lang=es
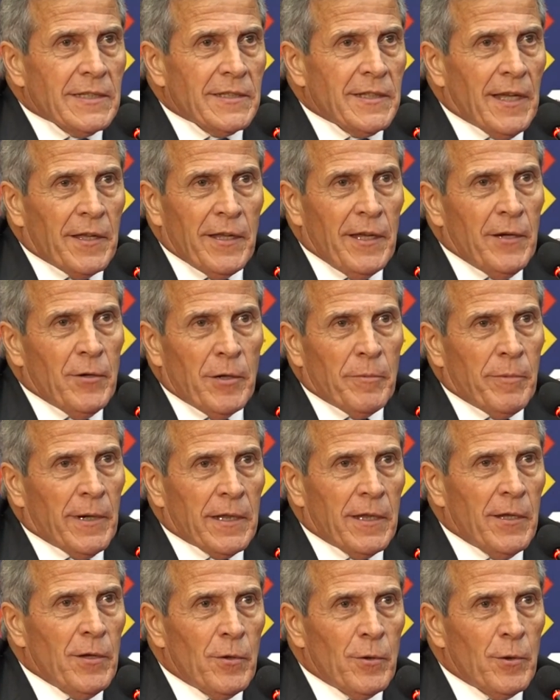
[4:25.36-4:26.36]
ya digo, el
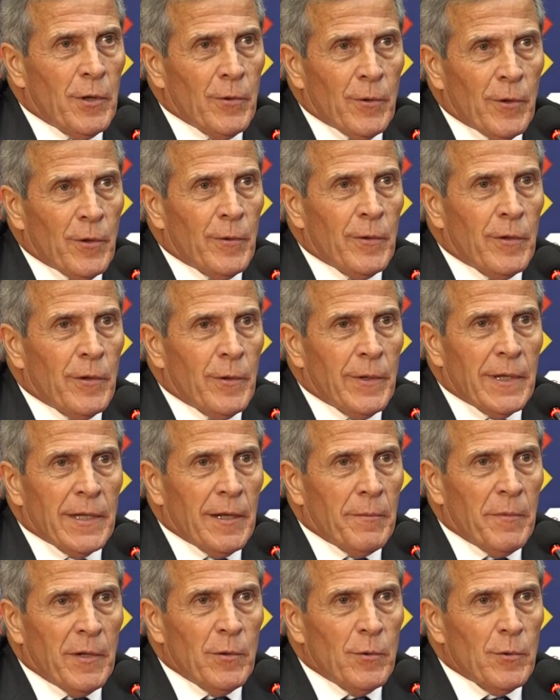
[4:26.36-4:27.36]
partido dura unos
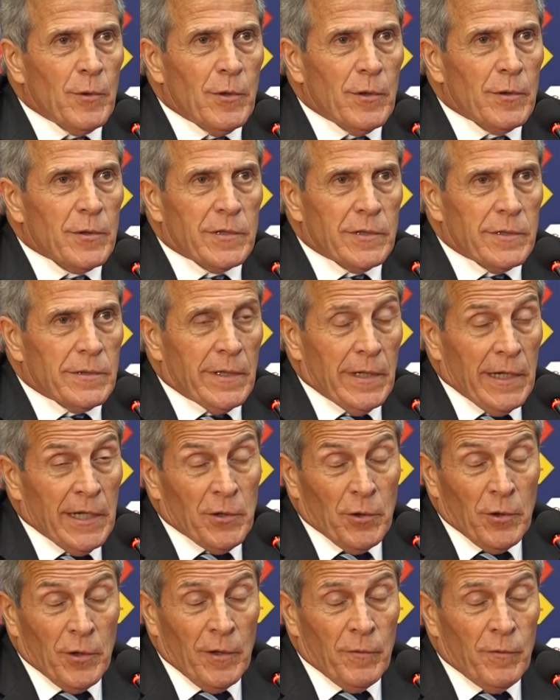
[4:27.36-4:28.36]
90 minutos,
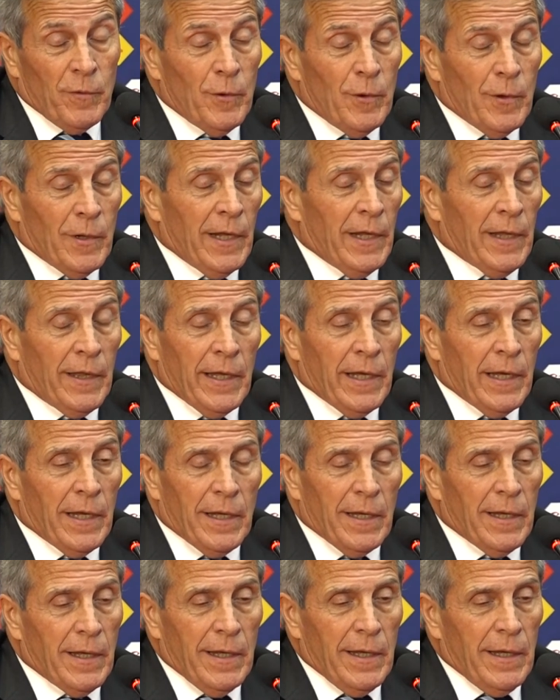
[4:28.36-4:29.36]
esto del fútbol es de
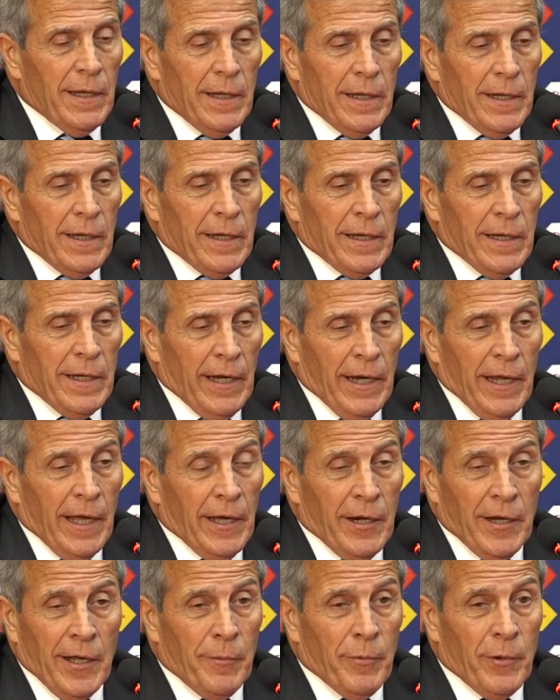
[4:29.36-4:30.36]

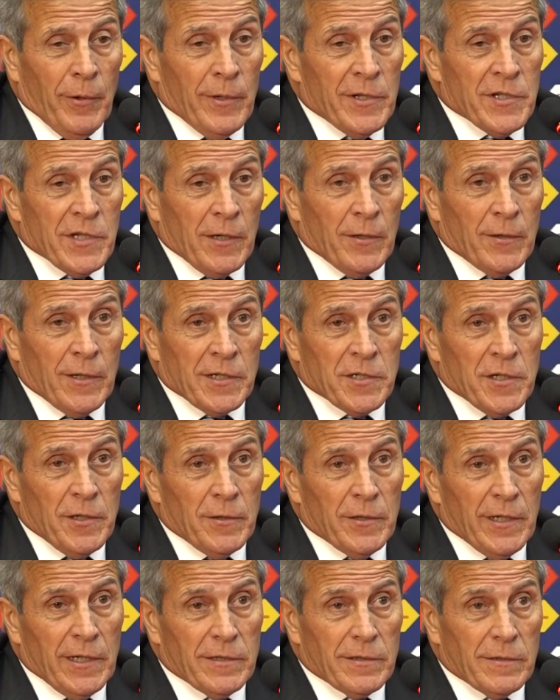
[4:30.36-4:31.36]
crear y aprovechar
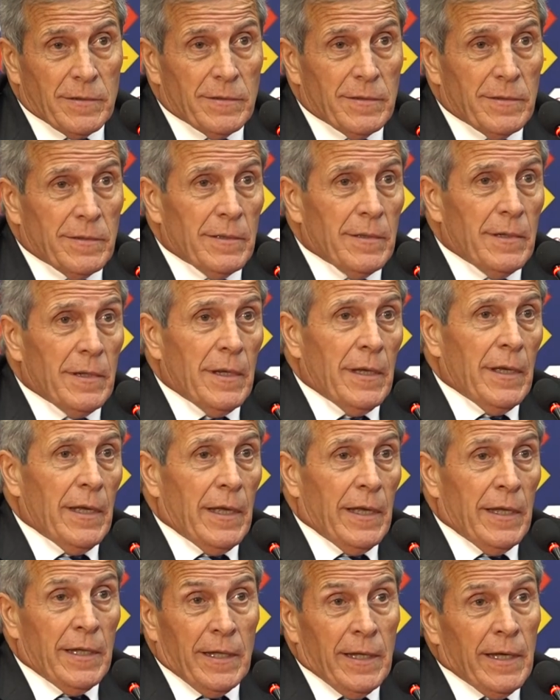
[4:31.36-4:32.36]
ocasiones,
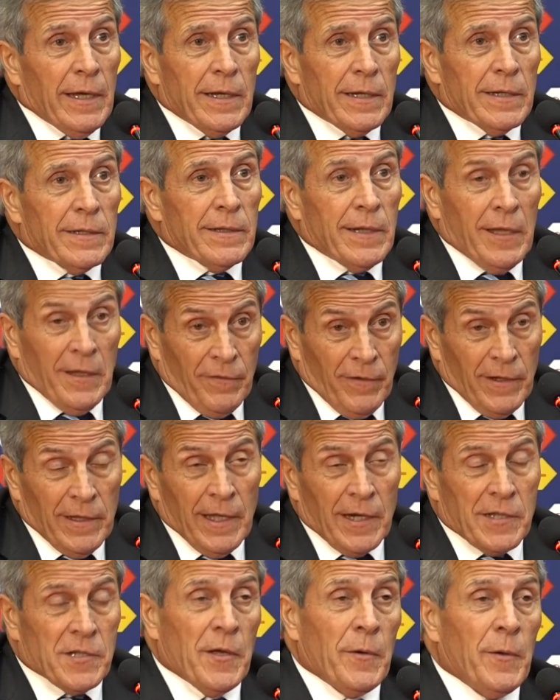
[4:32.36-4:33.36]
eh, de,
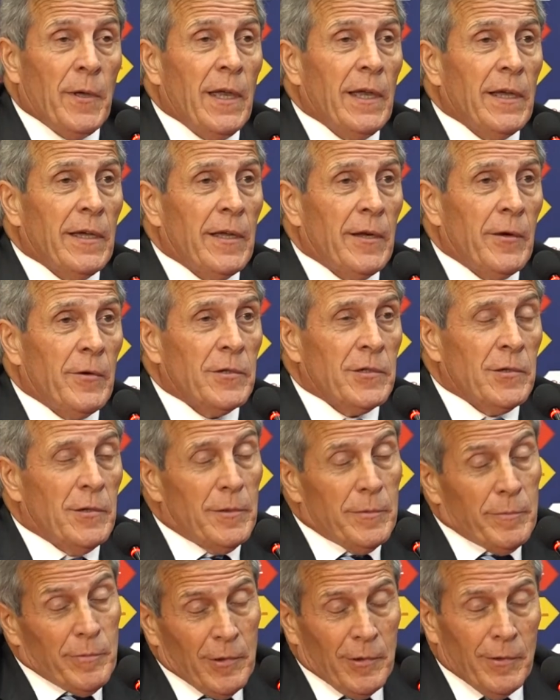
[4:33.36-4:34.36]
defenderse bien, creo
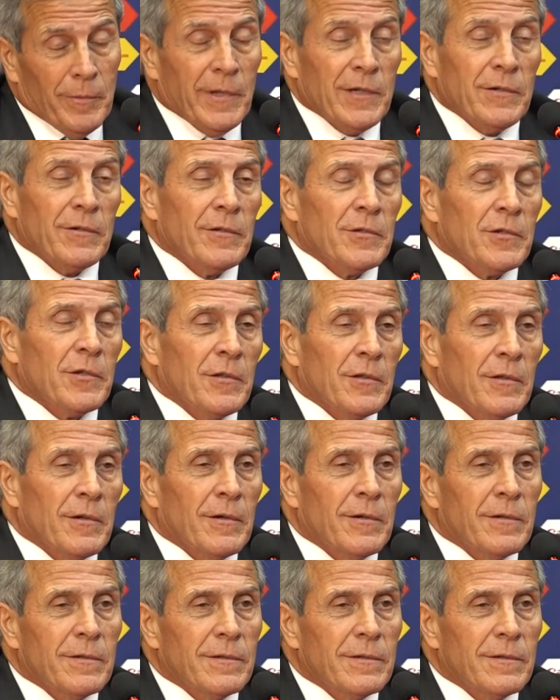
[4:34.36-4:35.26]
yo, por lo menos nosotros